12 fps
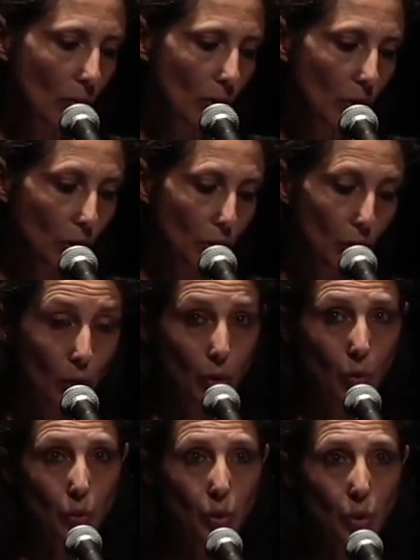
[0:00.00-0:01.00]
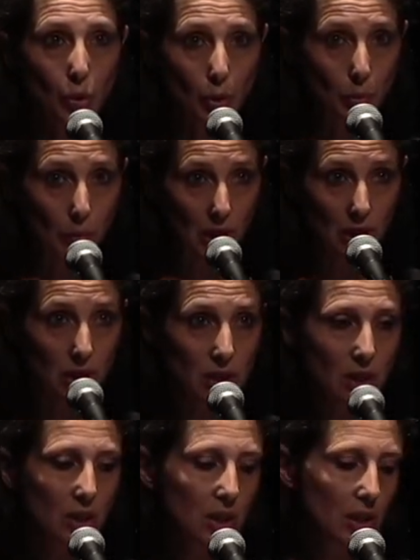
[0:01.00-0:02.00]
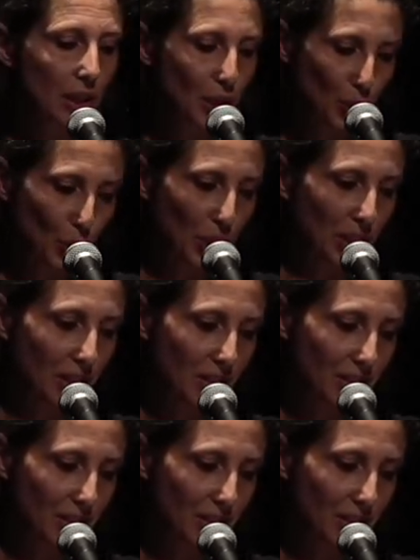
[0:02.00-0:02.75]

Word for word: Je ne rencontre que mains et sourire.